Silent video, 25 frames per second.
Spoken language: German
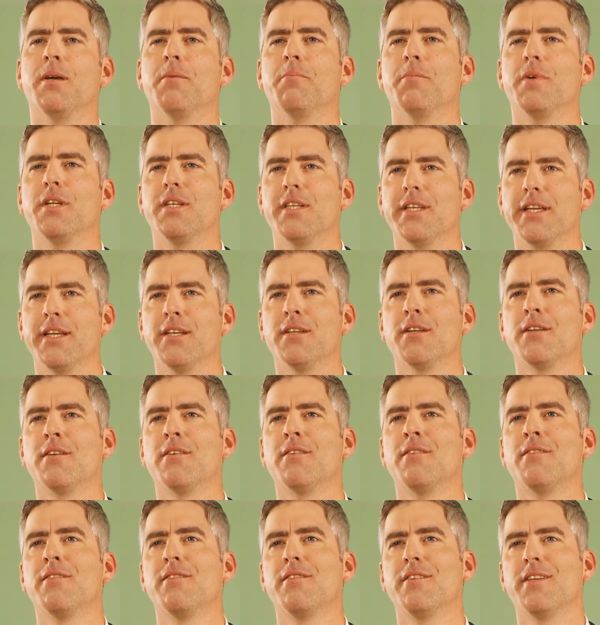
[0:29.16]
mit
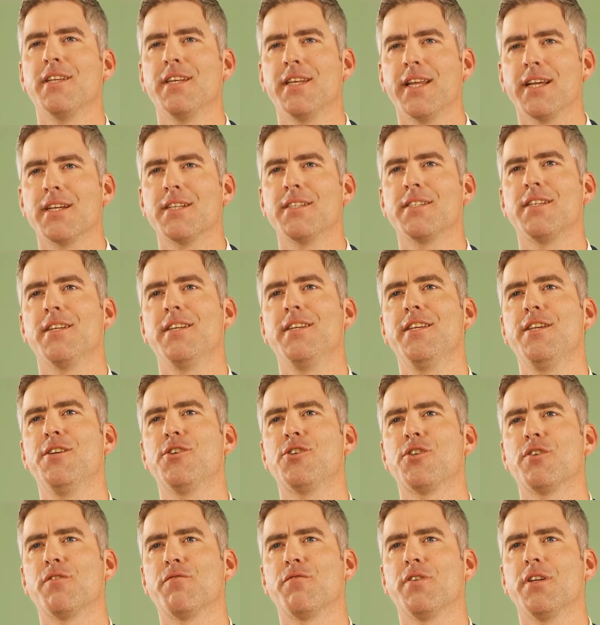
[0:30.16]
denen die nächste
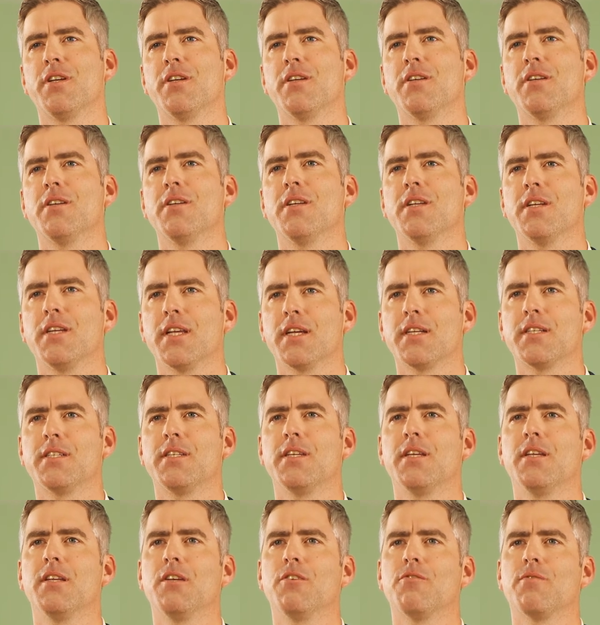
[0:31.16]
Nische finden, die
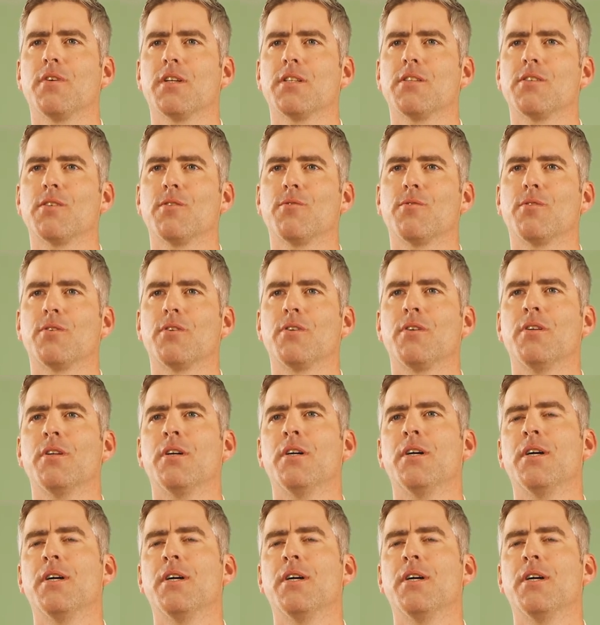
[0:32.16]
nächste Innovation